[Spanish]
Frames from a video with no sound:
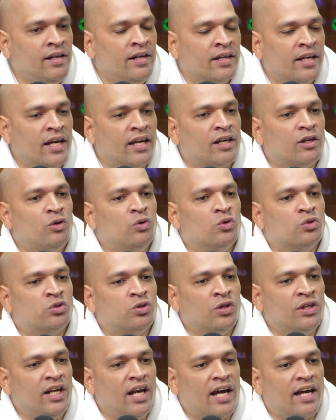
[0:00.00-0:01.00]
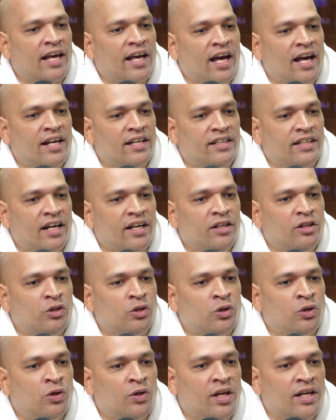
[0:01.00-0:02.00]
que incluso en las canchas, en
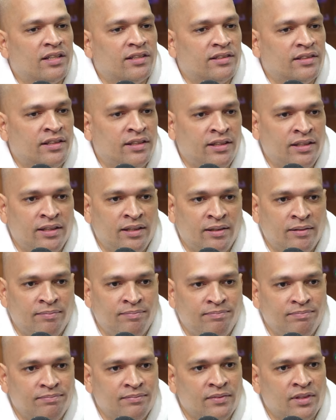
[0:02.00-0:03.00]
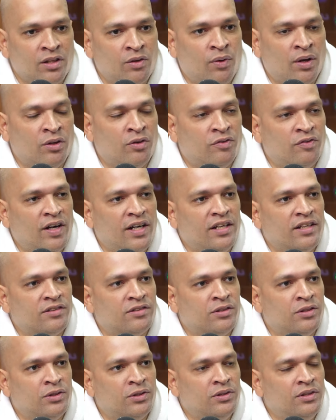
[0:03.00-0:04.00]
todas, eh, cuando
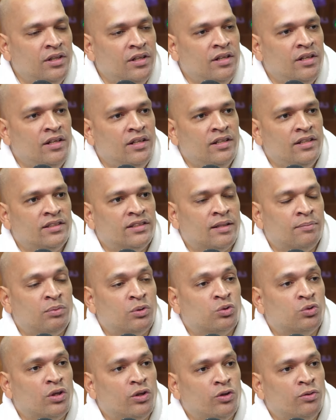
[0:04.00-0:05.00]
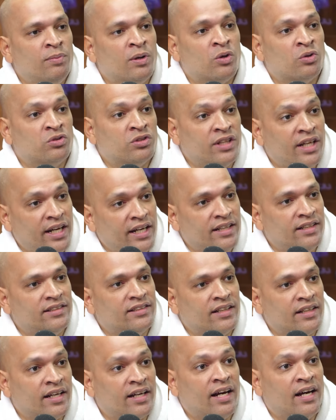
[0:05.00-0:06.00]
falleció, se puso el número
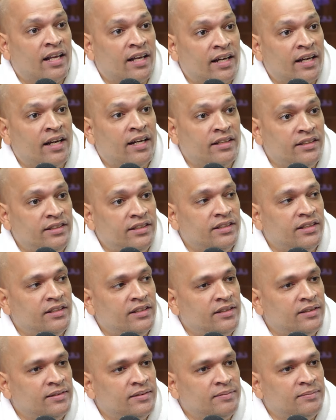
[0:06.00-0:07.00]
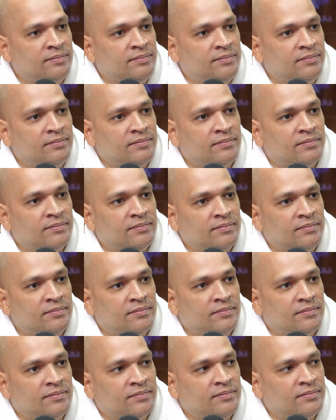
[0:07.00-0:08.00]
6 en cada cancha. Wow.
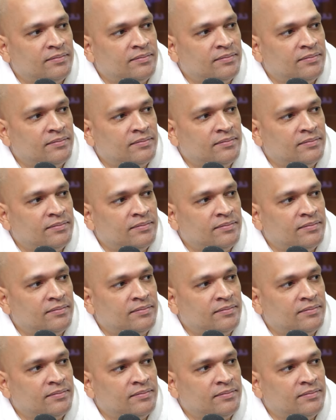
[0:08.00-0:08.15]
Creo que